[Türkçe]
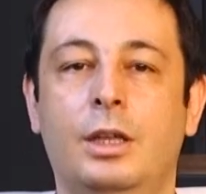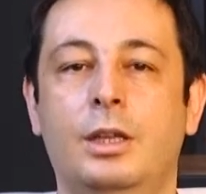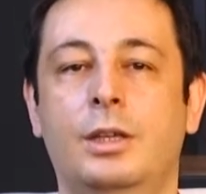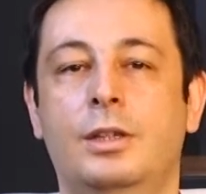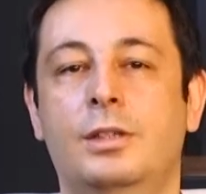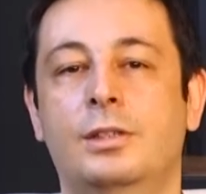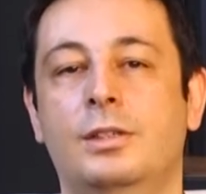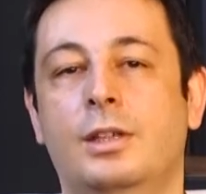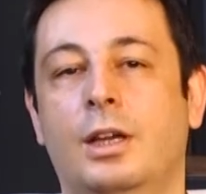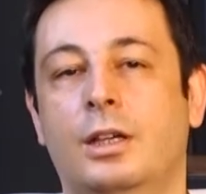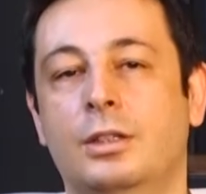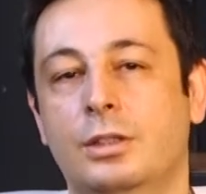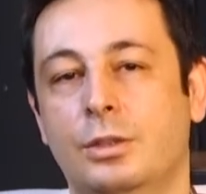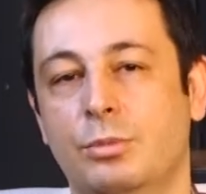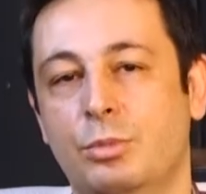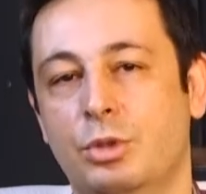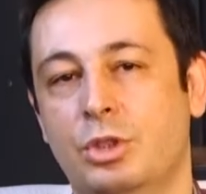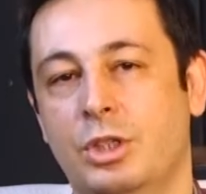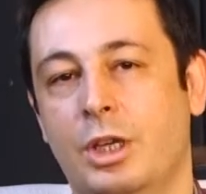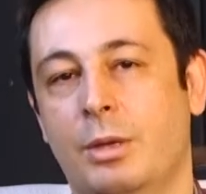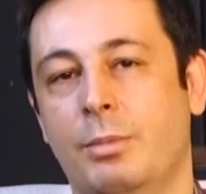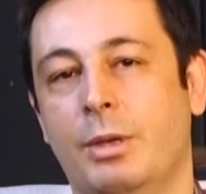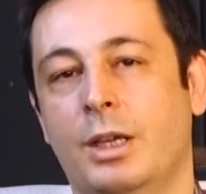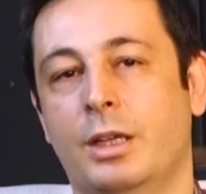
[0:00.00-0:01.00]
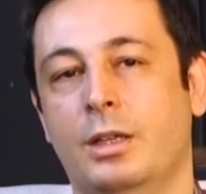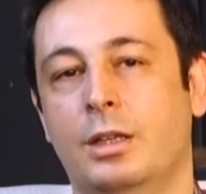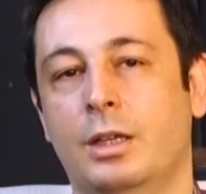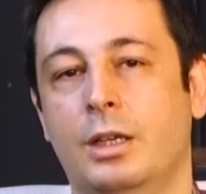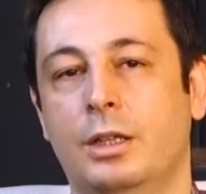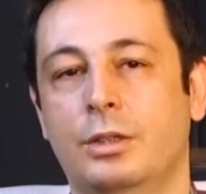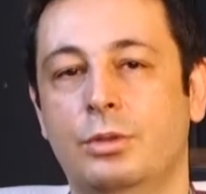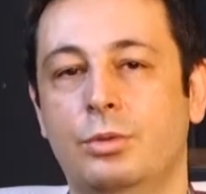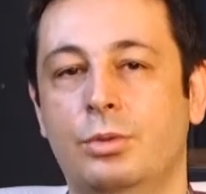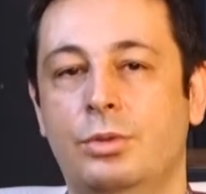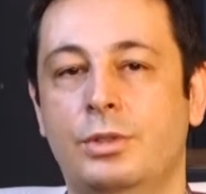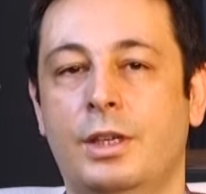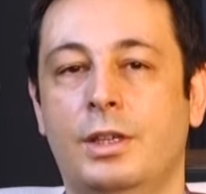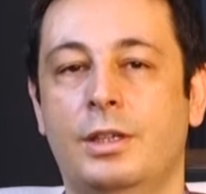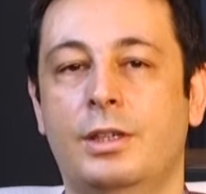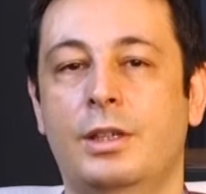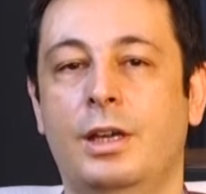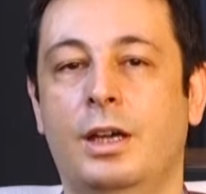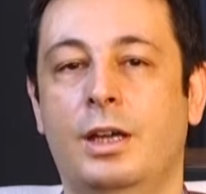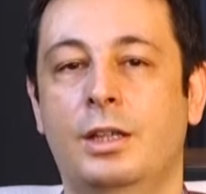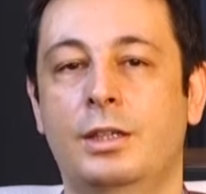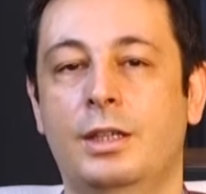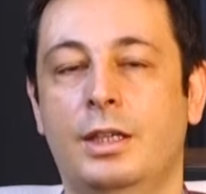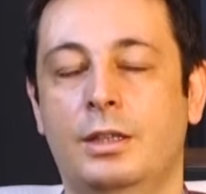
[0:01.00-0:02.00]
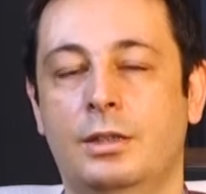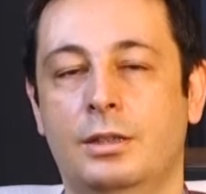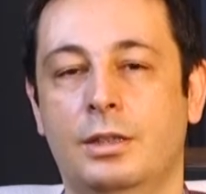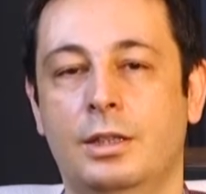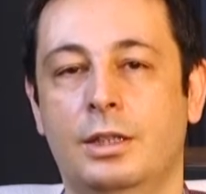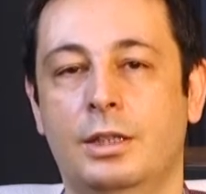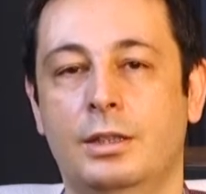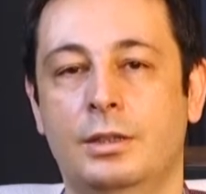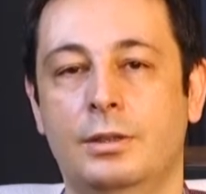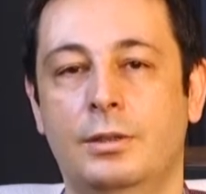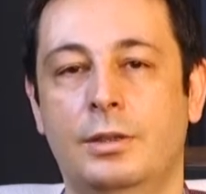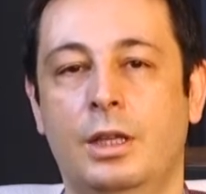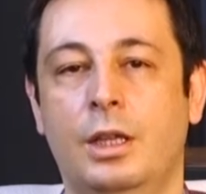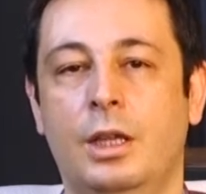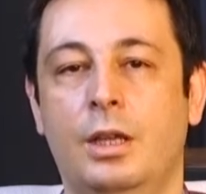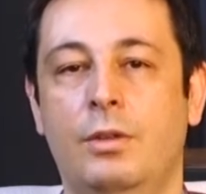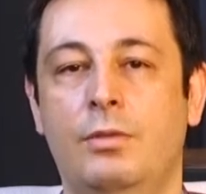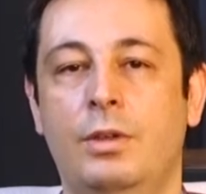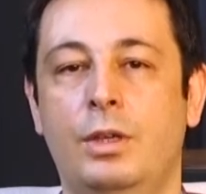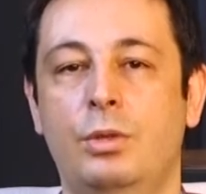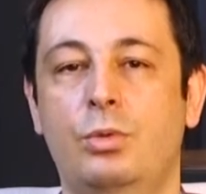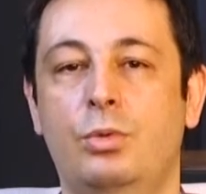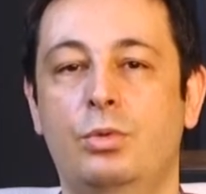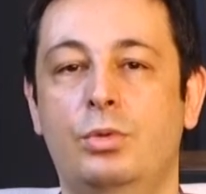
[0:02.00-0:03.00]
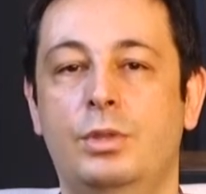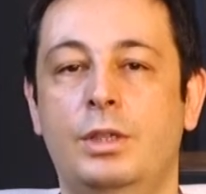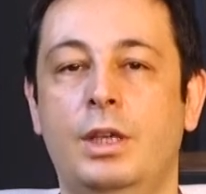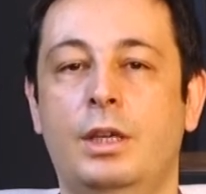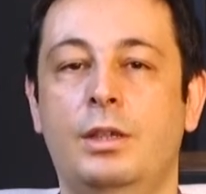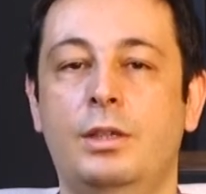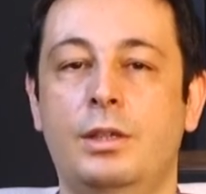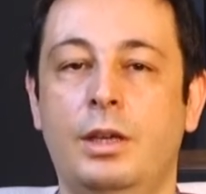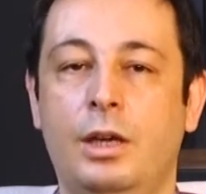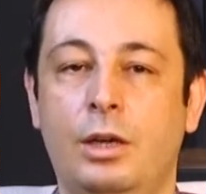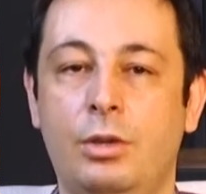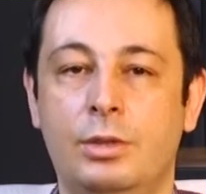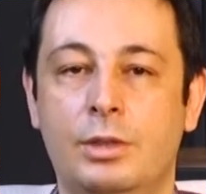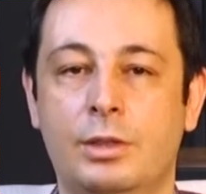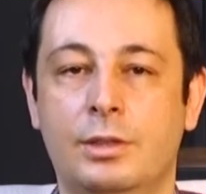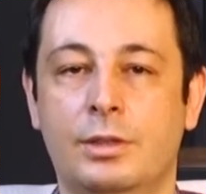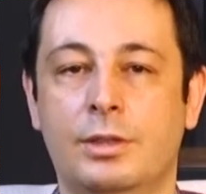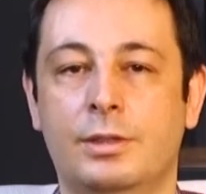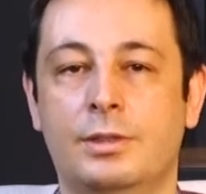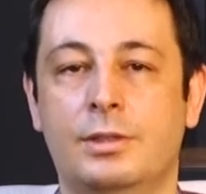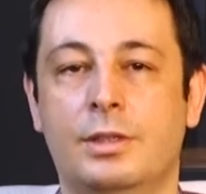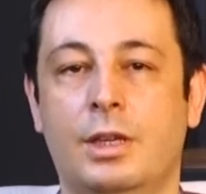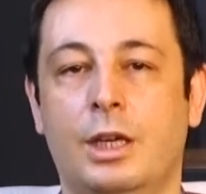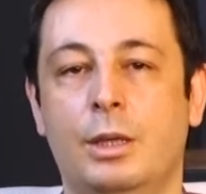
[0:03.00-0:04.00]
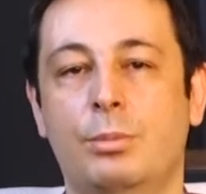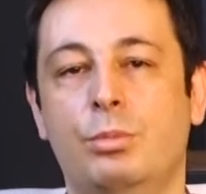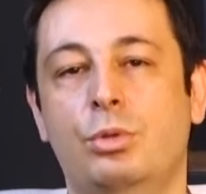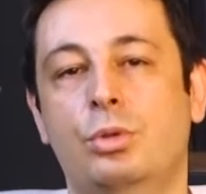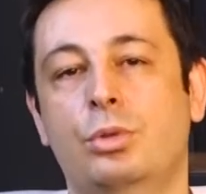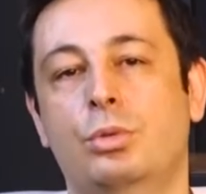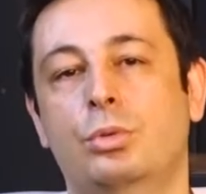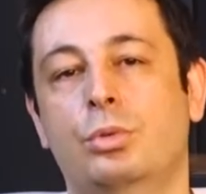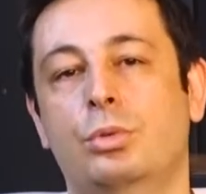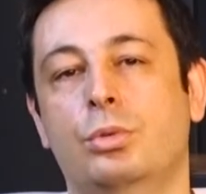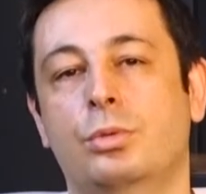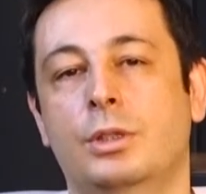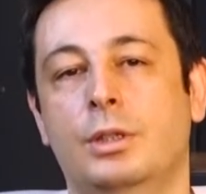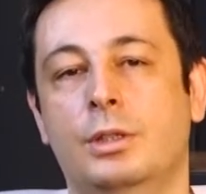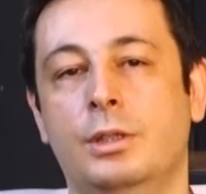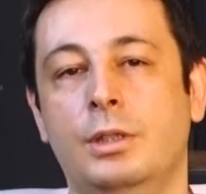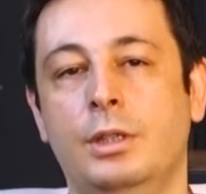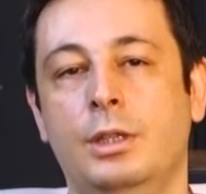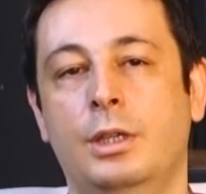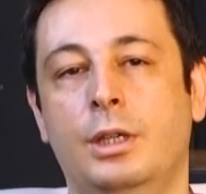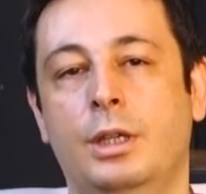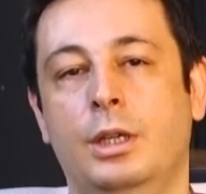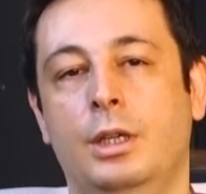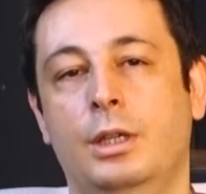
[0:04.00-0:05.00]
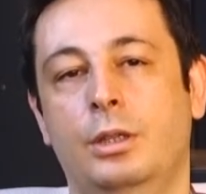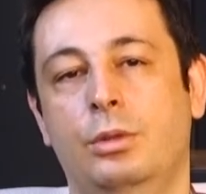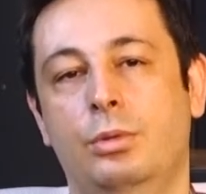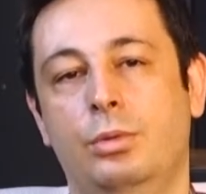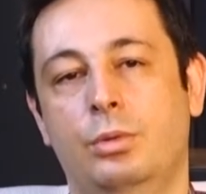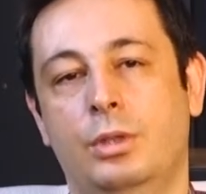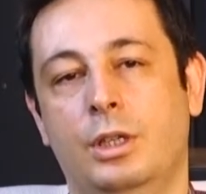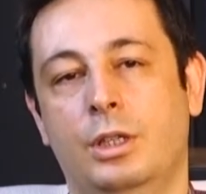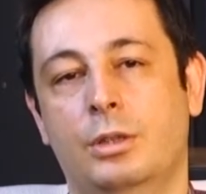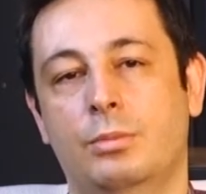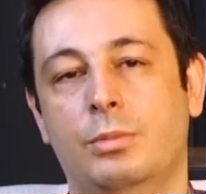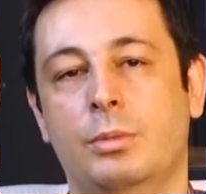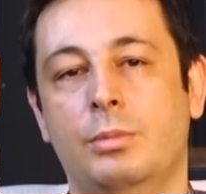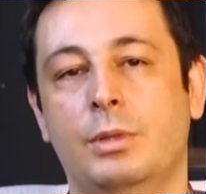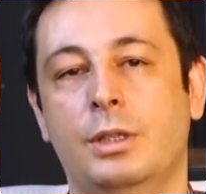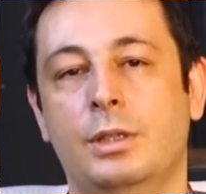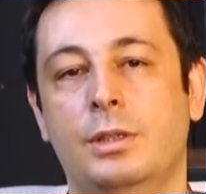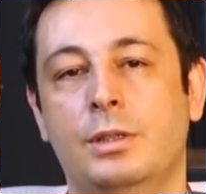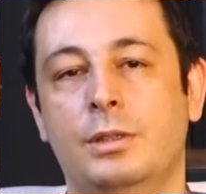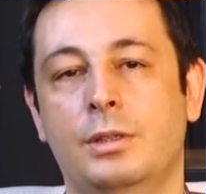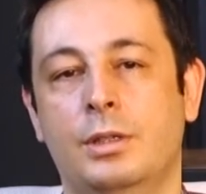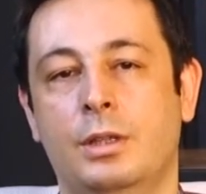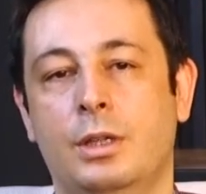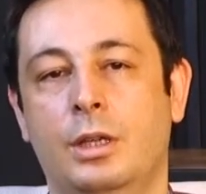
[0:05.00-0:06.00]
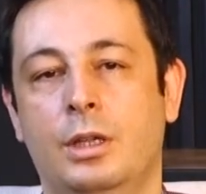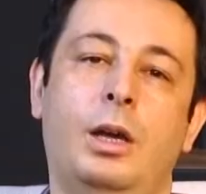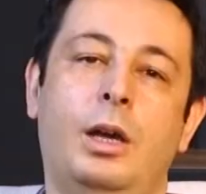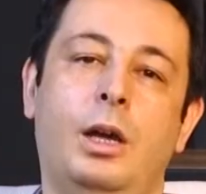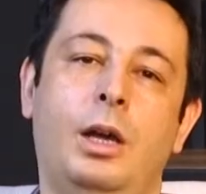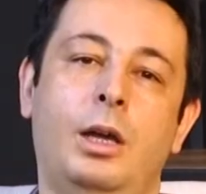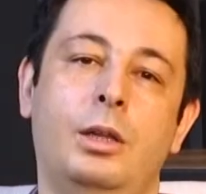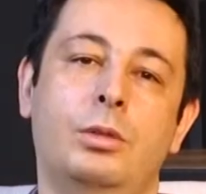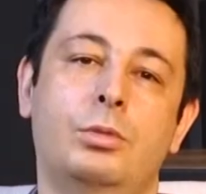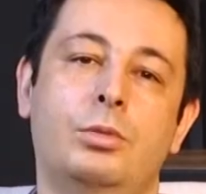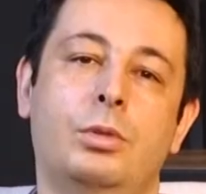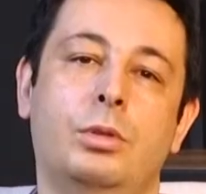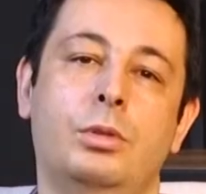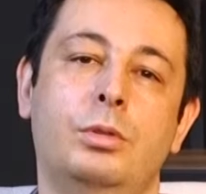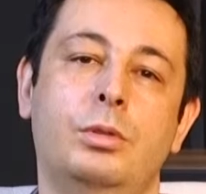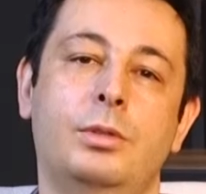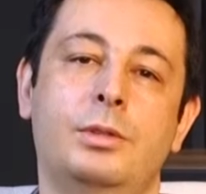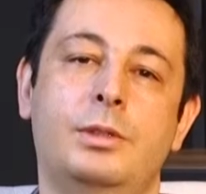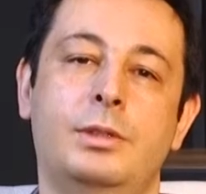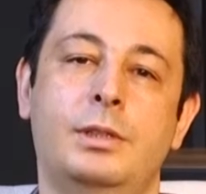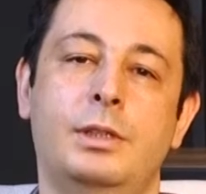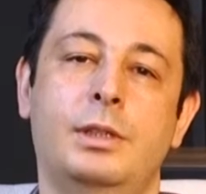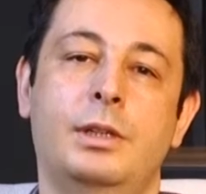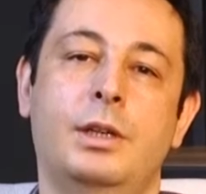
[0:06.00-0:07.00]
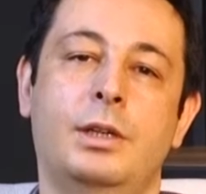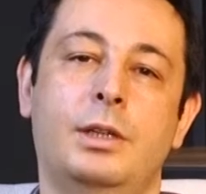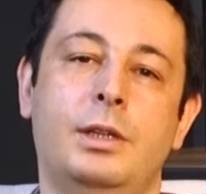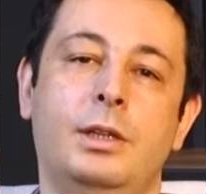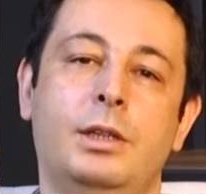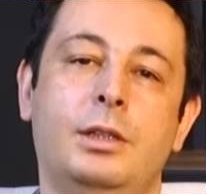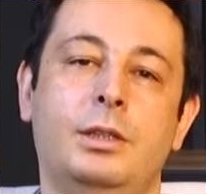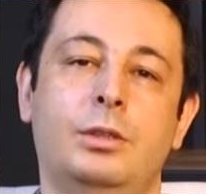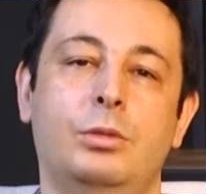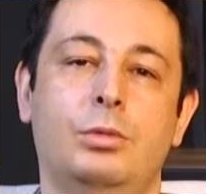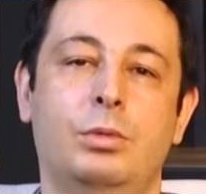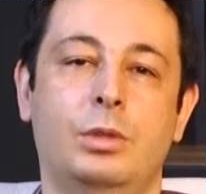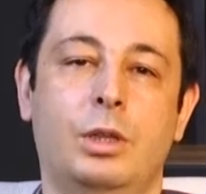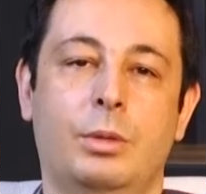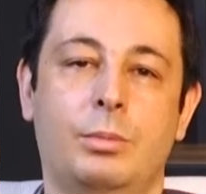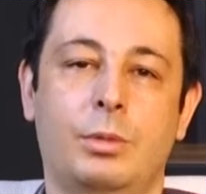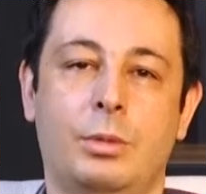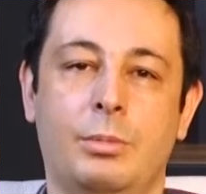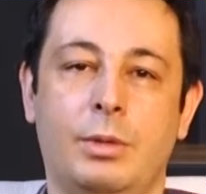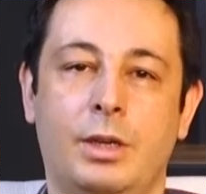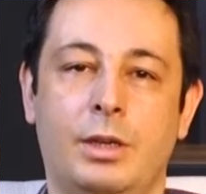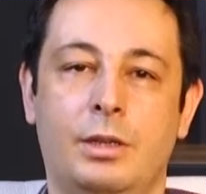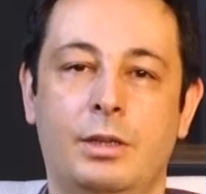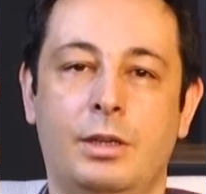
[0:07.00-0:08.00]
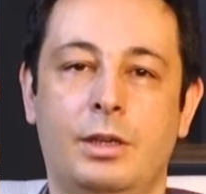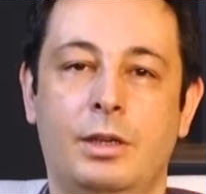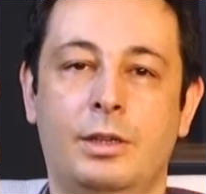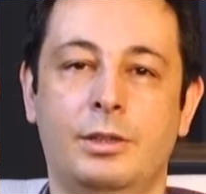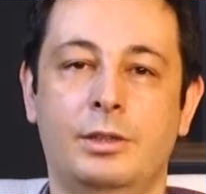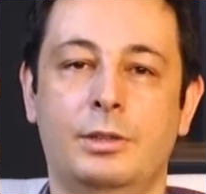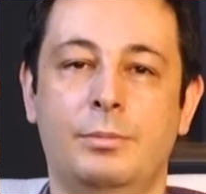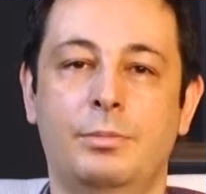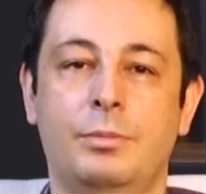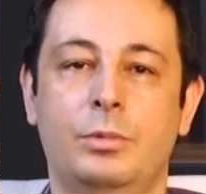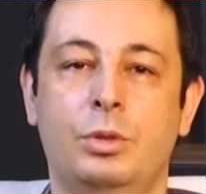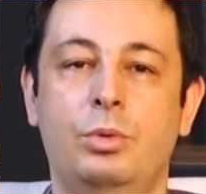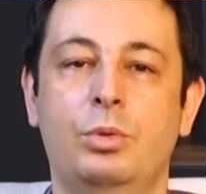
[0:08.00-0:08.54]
kızartılmış yemekler, yüksek yağlı etler ve yüksek yağ oranına sahip süt ürünleri tüketmemeliyiz alkol, sigara kullanmamak lazım.